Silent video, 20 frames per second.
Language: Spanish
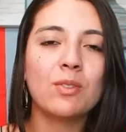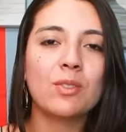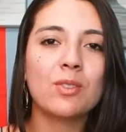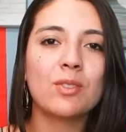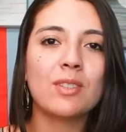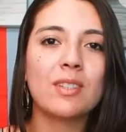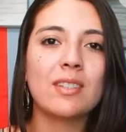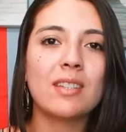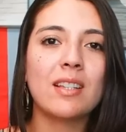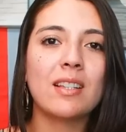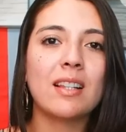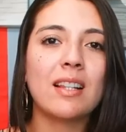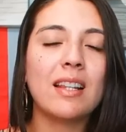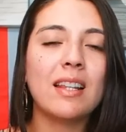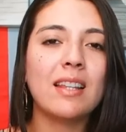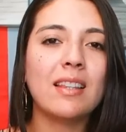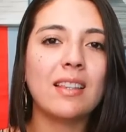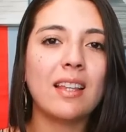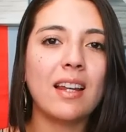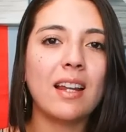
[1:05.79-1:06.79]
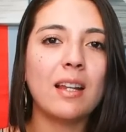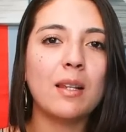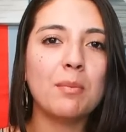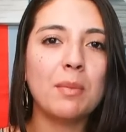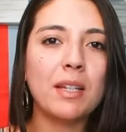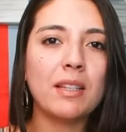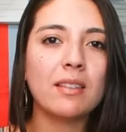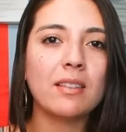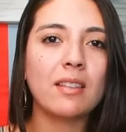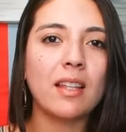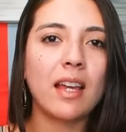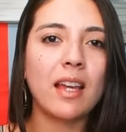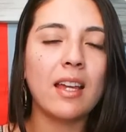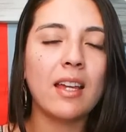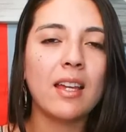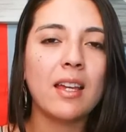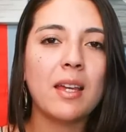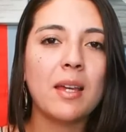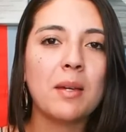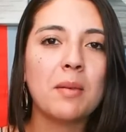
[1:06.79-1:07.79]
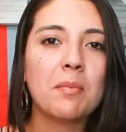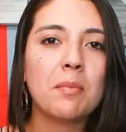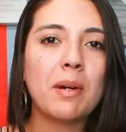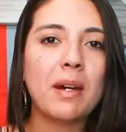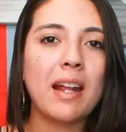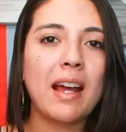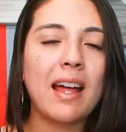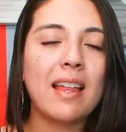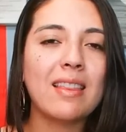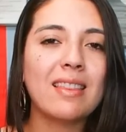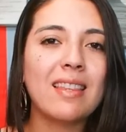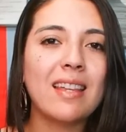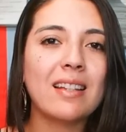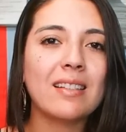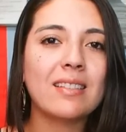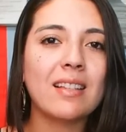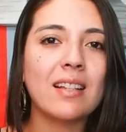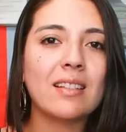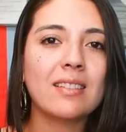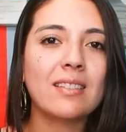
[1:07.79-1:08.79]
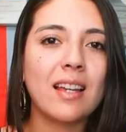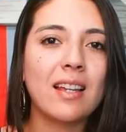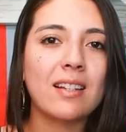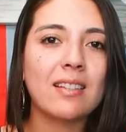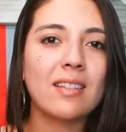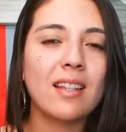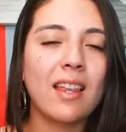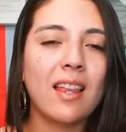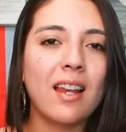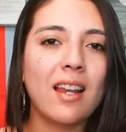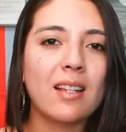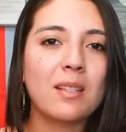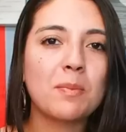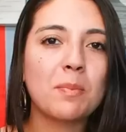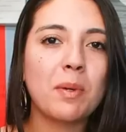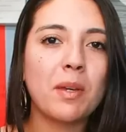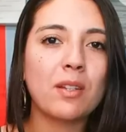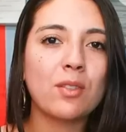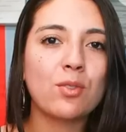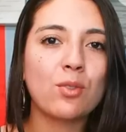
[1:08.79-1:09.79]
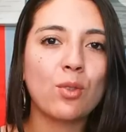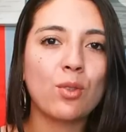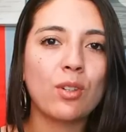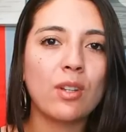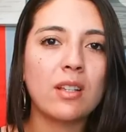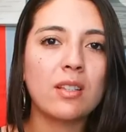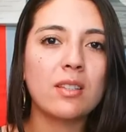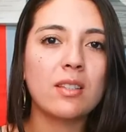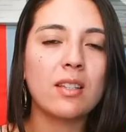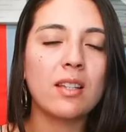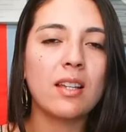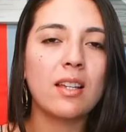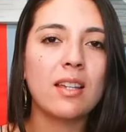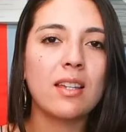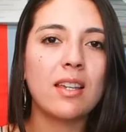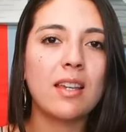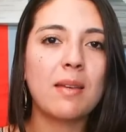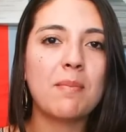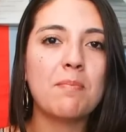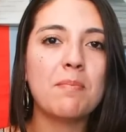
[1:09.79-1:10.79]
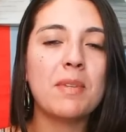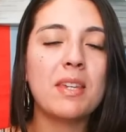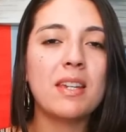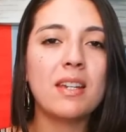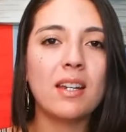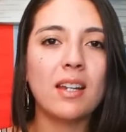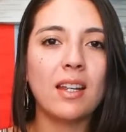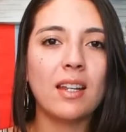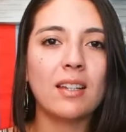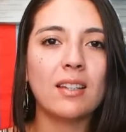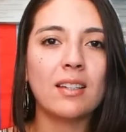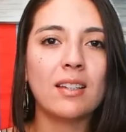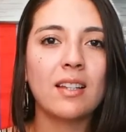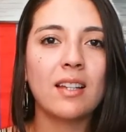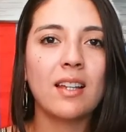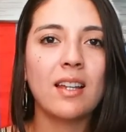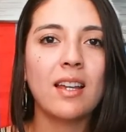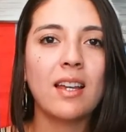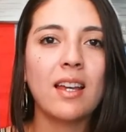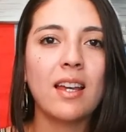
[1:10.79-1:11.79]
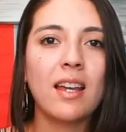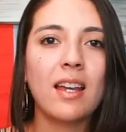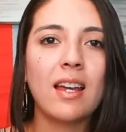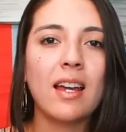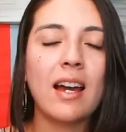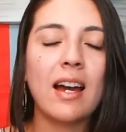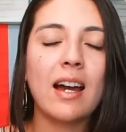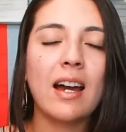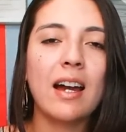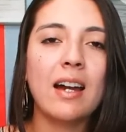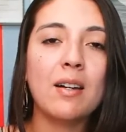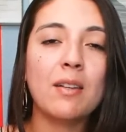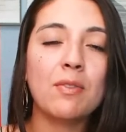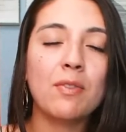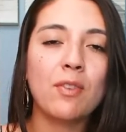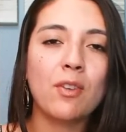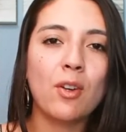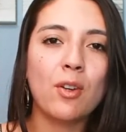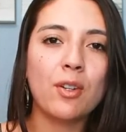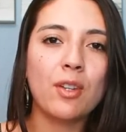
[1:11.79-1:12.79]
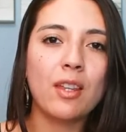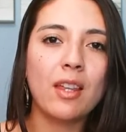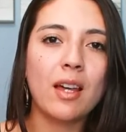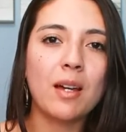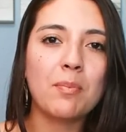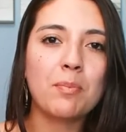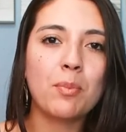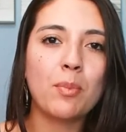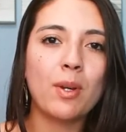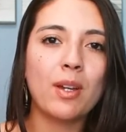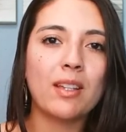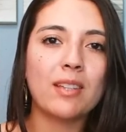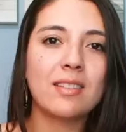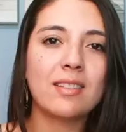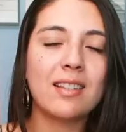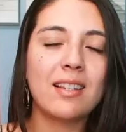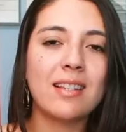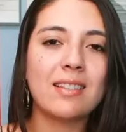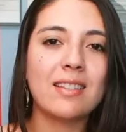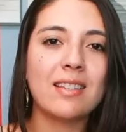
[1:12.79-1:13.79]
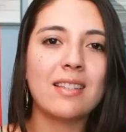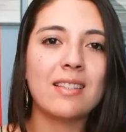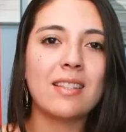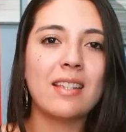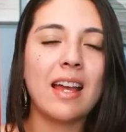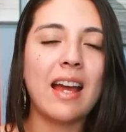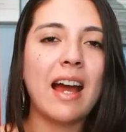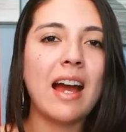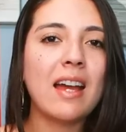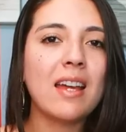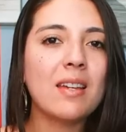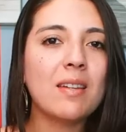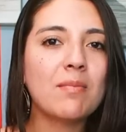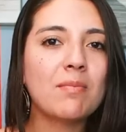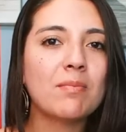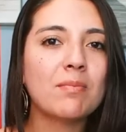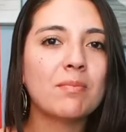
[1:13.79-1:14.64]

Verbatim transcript: Entonces es literalmente para deshacerse de las personas que migren a Florida, pues les dice, ay,